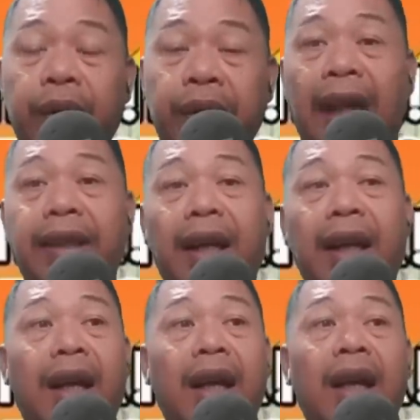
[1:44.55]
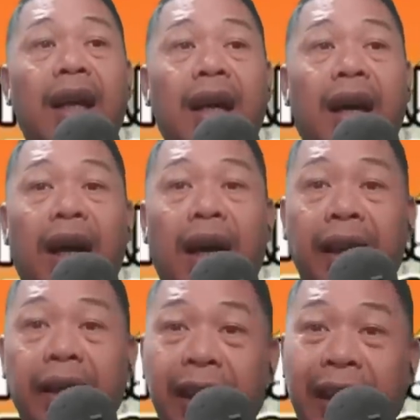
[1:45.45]
Sana uh,
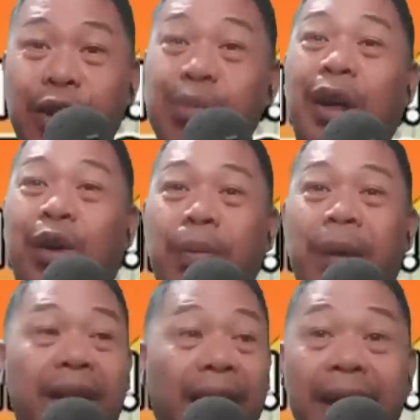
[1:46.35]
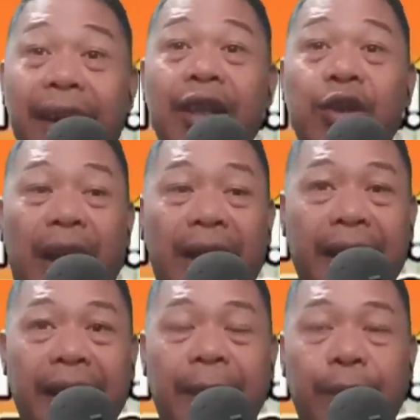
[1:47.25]
hindi kayo mag-comment nang hindi nyo
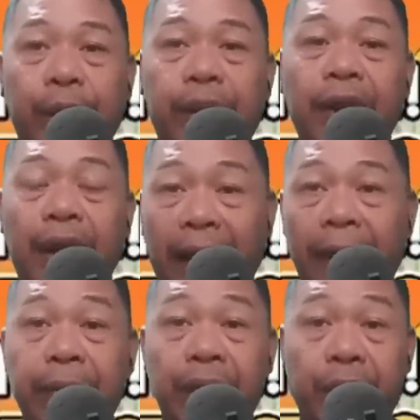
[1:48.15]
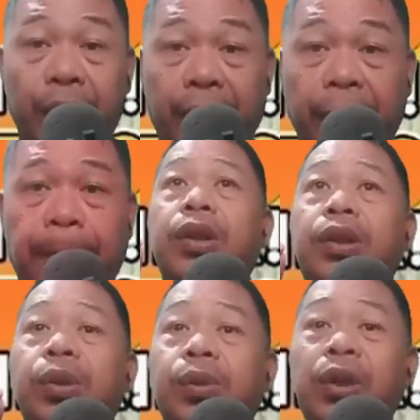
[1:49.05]
natatapos ang bidyong ito.
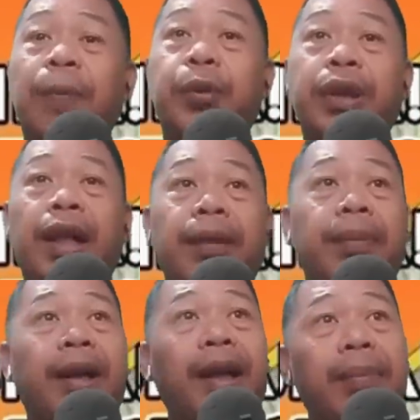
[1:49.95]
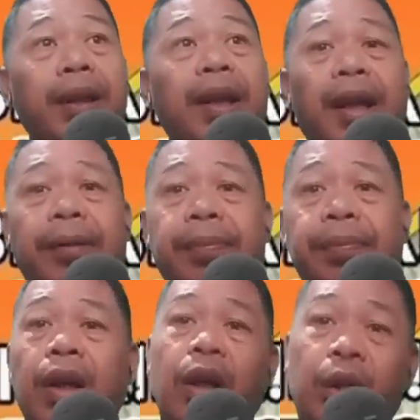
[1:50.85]
So una po sa lahat mga kaibigan,
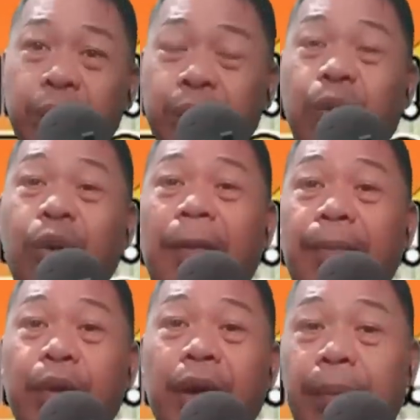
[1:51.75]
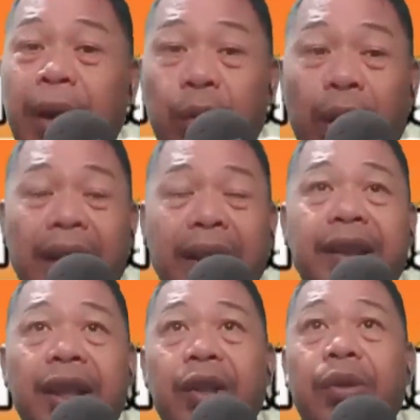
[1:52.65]
gusto ko lang pong ipaliwanag
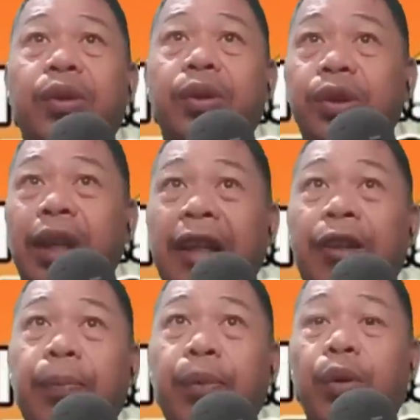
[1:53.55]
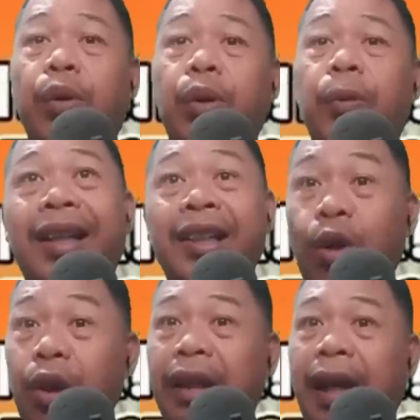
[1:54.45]
sa inyo na ito pong
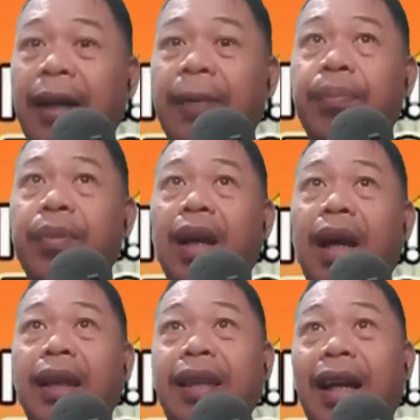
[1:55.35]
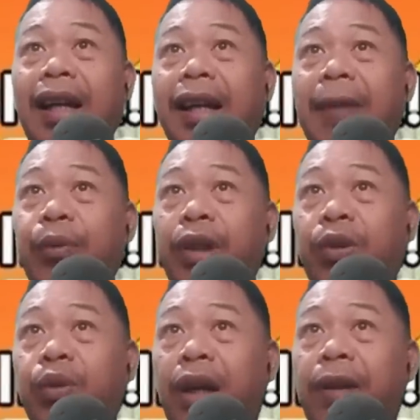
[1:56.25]
resulta ang nakalagay po
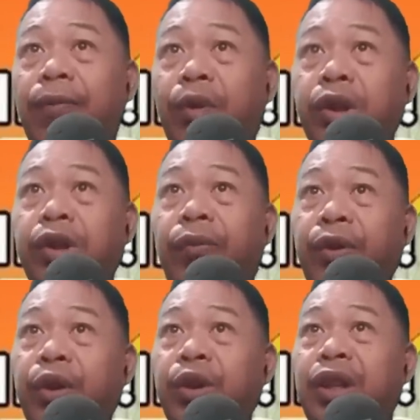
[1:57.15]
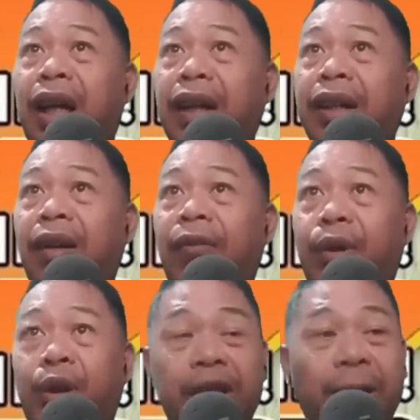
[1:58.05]
dito ay most viewed channel
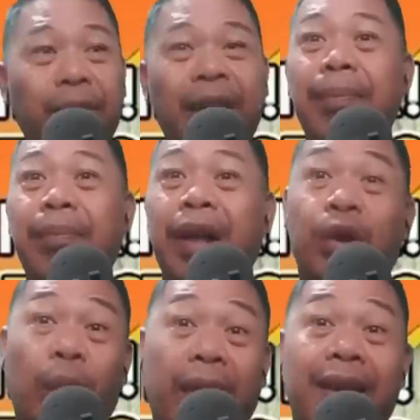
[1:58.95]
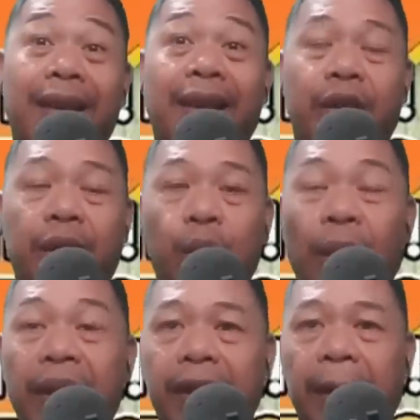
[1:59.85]
for September
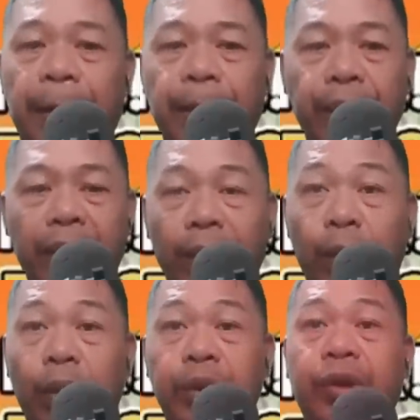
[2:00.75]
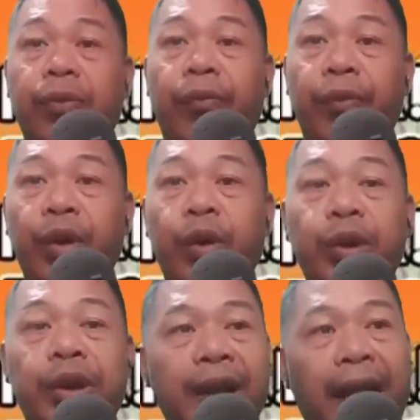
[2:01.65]
2023. Most
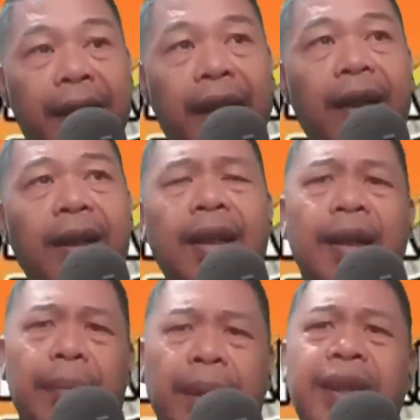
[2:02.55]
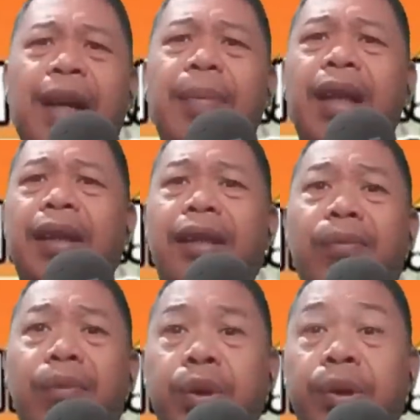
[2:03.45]
viewed channel. Pag sinabi
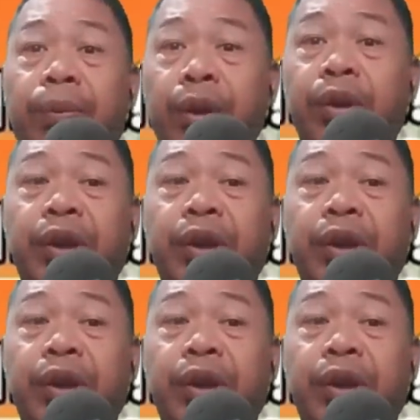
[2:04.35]
natin most viewed